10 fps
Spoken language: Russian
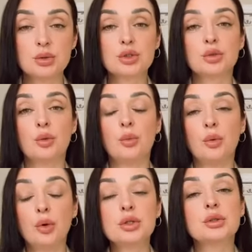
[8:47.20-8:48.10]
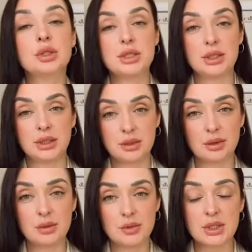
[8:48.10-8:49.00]
то, что Бог что-то
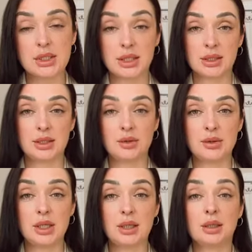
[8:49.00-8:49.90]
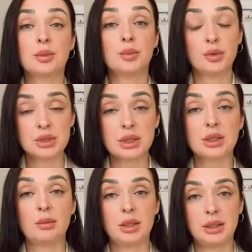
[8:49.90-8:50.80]
делает э, в сердцах этих людей. Это
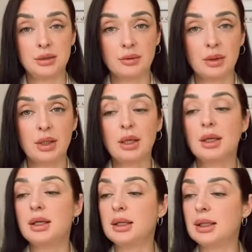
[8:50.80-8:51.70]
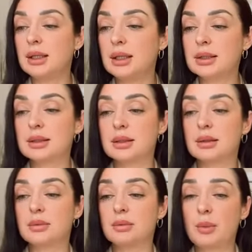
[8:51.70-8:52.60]
пост, это молитва, и
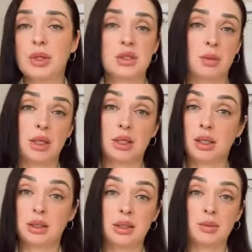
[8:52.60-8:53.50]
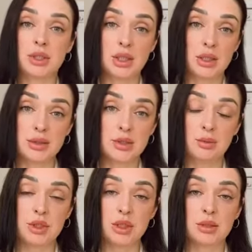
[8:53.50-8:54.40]
это, опять же, моя какая-то небольшая
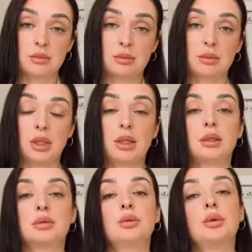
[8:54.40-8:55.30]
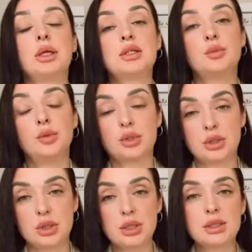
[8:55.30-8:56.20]
совсем часть, да, но есть
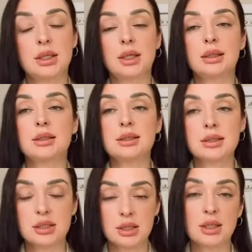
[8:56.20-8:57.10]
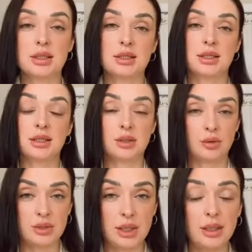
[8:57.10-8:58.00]
Божья часть, и когда ты сражаешься за
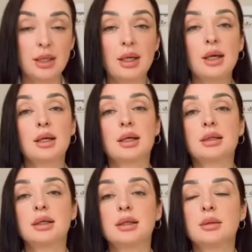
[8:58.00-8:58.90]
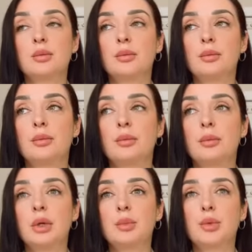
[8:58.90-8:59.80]
этих людей, когда
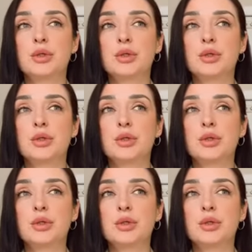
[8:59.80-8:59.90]
э,